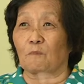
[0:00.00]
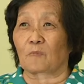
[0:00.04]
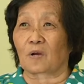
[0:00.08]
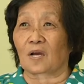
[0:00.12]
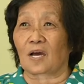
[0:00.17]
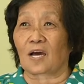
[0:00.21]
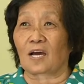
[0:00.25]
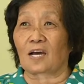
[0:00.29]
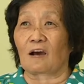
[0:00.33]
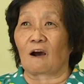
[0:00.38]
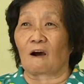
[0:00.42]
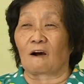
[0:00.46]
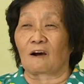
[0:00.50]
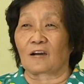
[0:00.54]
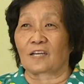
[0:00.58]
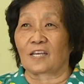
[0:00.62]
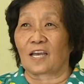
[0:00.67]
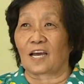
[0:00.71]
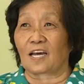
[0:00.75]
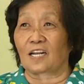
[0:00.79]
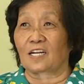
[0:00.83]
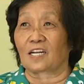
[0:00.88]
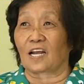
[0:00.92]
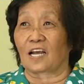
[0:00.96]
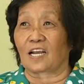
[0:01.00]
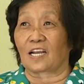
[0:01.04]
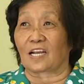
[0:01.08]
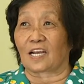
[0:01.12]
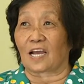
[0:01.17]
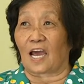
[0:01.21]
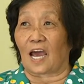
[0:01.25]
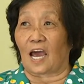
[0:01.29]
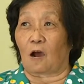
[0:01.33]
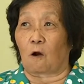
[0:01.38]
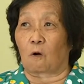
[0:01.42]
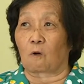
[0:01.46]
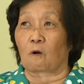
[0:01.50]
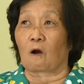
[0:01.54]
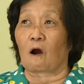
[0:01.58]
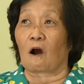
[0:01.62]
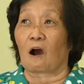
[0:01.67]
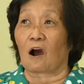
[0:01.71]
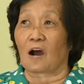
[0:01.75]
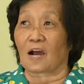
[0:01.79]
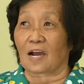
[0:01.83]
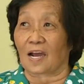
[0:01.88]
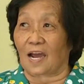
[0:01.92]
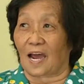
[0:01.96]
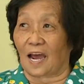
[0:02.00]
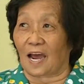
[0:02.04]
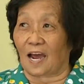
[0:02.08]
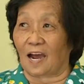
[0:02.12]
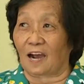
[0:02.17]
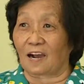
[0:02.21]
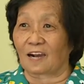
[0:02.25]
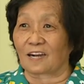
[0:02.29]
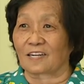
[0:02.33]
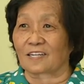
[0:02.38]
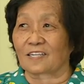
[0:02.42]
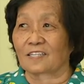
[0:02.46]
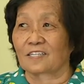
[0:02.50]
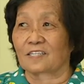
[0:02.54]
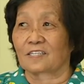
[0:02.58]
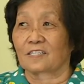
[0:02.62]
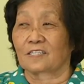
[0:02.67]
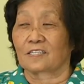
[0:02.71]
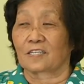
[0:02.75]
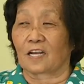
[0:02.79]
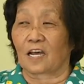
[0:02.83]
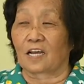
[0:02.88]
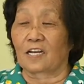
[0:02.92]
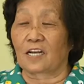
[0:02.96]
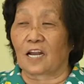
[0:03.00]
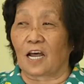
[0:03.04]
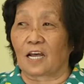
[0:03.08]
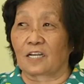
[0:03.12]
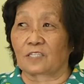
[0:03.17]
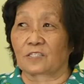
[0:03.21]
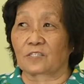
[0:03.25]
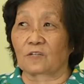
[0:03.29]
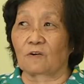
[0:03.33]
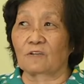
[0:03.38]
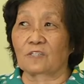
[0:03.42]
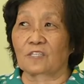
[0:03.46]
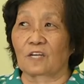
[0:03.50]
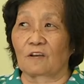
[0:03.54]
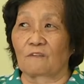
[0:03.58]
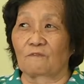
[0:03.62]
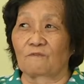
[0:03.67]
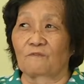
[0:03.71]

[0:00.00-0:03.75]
loại tội phạm đến với người dân trong khu phố, góp phần nâng